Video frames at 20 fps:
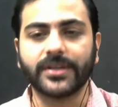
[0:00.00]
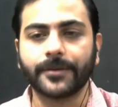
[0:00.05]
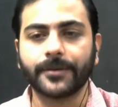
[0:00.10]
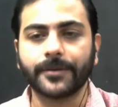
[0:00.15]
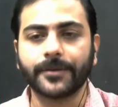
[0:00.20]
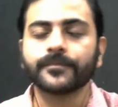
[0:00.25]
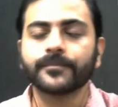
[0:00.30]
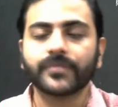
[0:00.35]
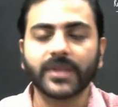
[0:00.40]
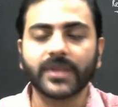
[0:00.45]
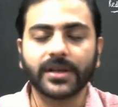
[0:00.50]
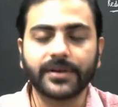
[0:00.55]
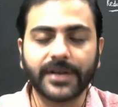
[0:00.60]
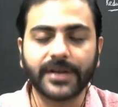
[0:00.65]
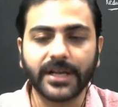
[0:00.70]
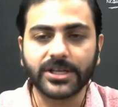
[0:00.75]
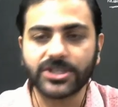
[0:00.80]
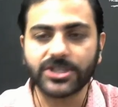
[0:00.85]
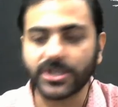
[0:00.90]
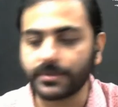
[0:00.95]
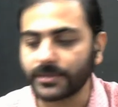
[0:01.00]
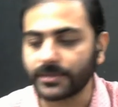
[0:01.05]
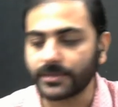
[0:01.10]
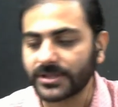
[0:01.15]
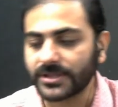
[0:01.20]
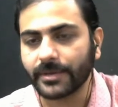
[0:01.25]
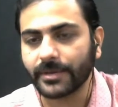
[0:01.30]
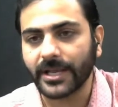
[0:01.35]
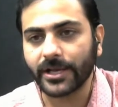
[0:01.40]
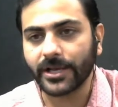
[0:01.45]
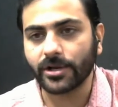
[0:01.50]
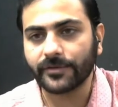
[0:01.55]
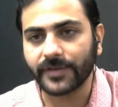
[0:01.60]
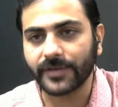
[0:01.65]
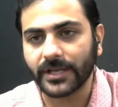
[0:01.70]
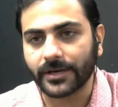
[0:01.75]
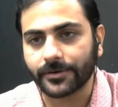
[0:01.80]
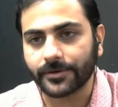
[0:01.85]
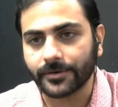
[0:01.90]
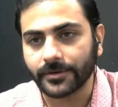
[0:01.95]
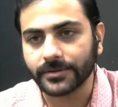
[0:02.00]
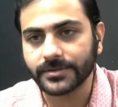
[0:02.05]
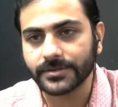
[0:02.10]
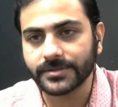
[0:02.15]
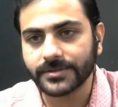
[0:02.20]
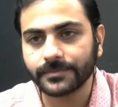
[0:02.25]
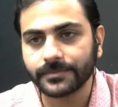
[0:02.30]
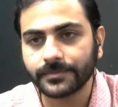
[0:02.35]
है रिडक्शन मतलब गेन ऑफ इलेक्ट्रॉन्स